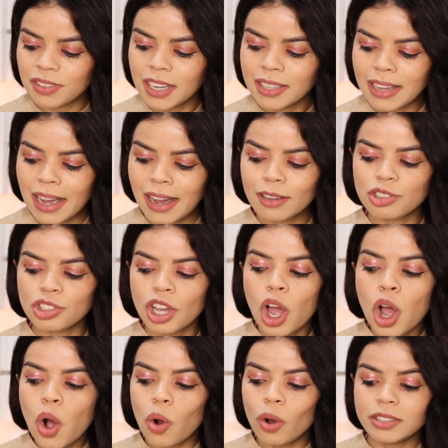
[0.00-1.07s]
verdade.
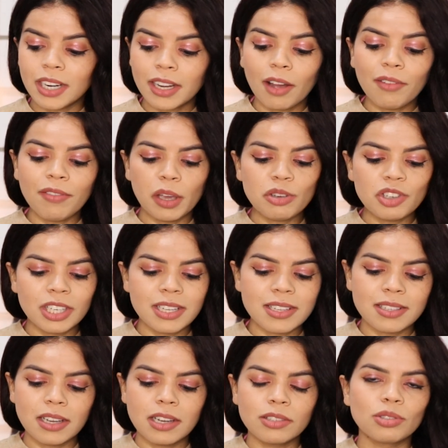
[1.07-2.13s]
Outra que eu venho
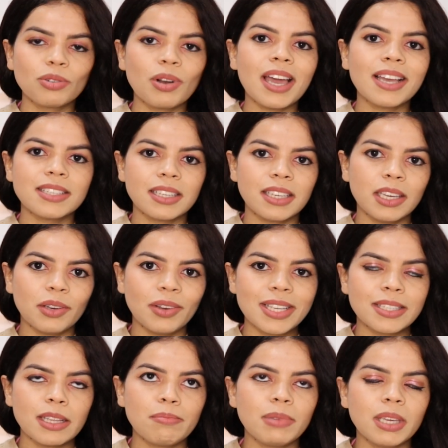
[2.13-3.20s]
utilizando, essa aqui que eu
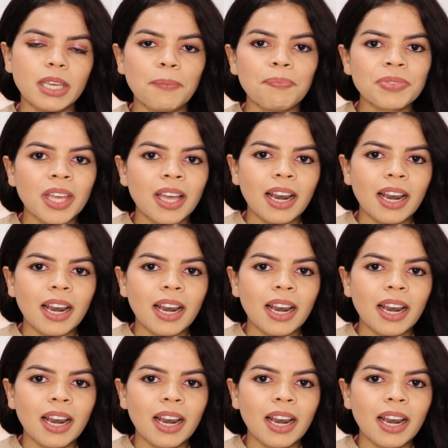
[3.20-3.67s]
recebi